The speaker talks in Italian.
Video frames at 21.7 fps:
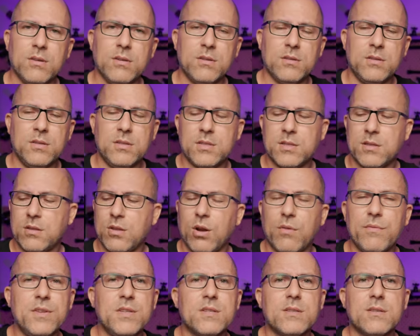eh, ti
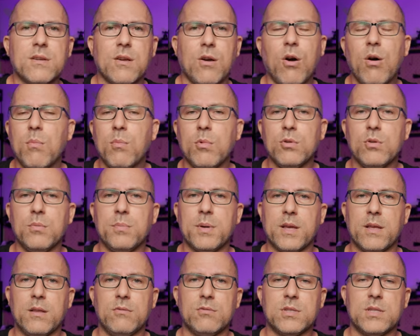trovi scomodo
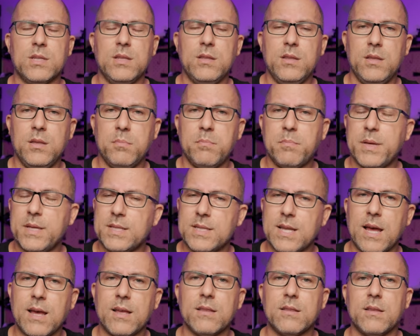perché lo senti
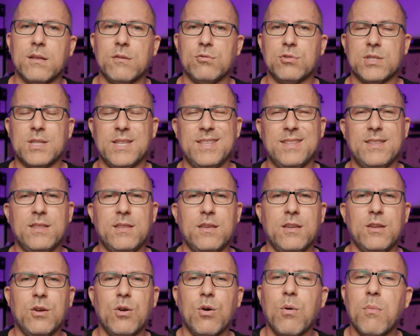pesante, lo senti
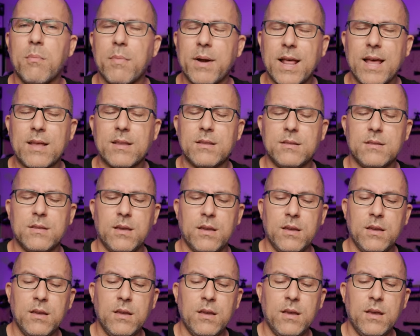
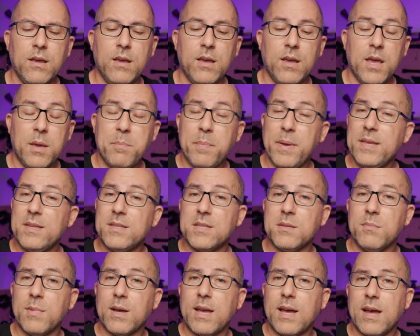ingombrante e
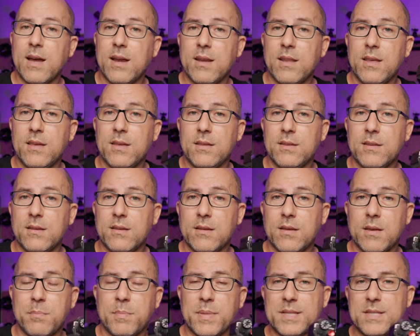pensi magari
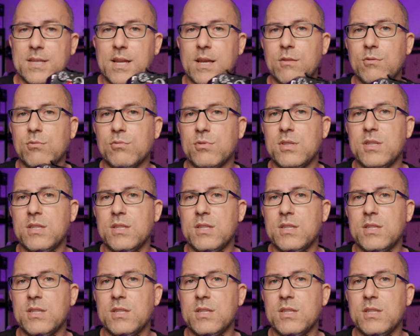che passando un